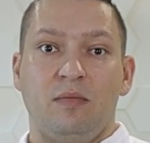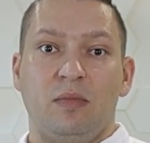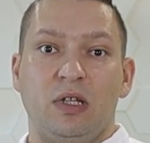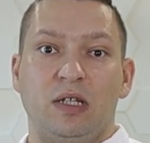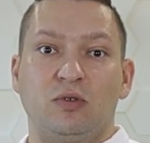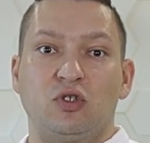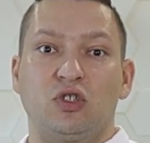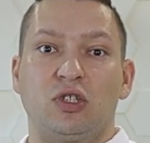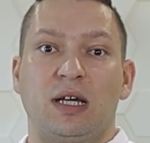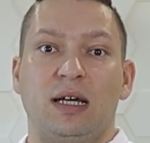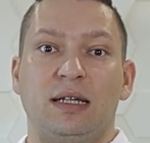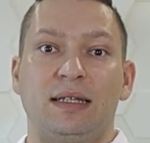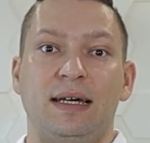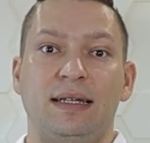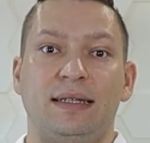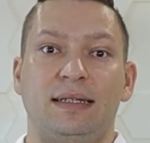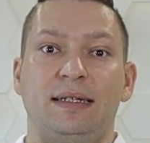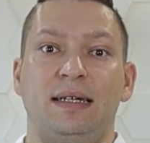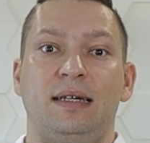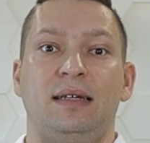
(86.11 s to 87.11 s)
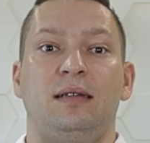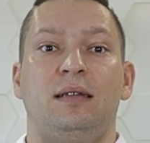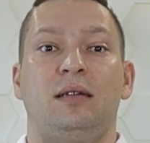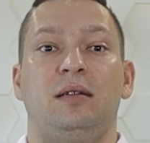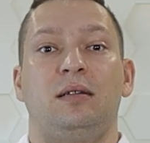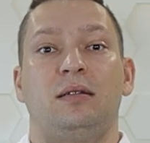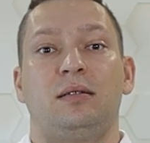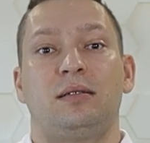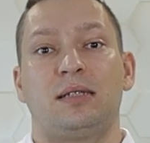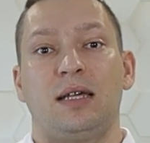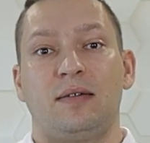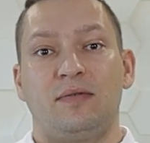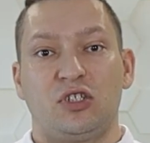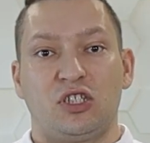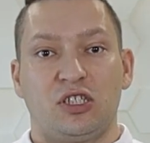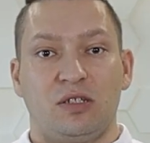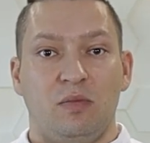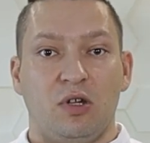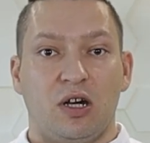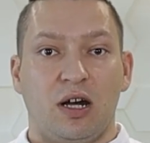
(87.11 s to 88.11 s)
Потому что когда ты
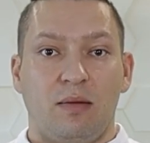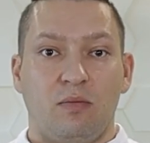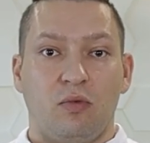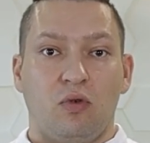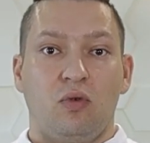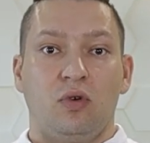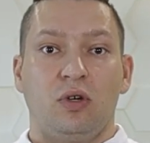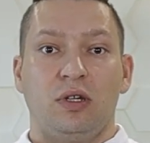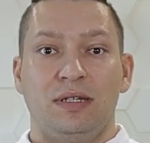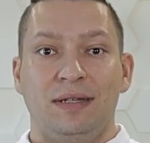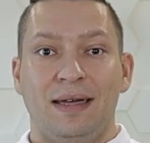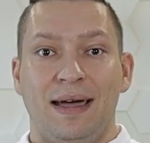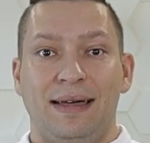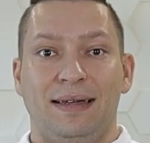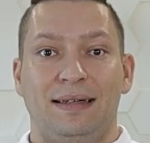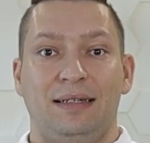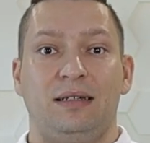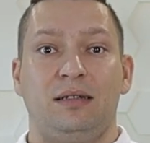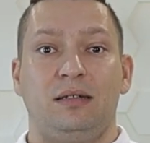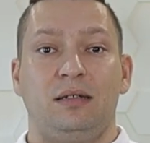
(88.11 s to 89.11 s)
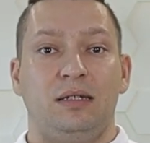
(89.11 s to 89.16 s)
ставишь себе рамку «я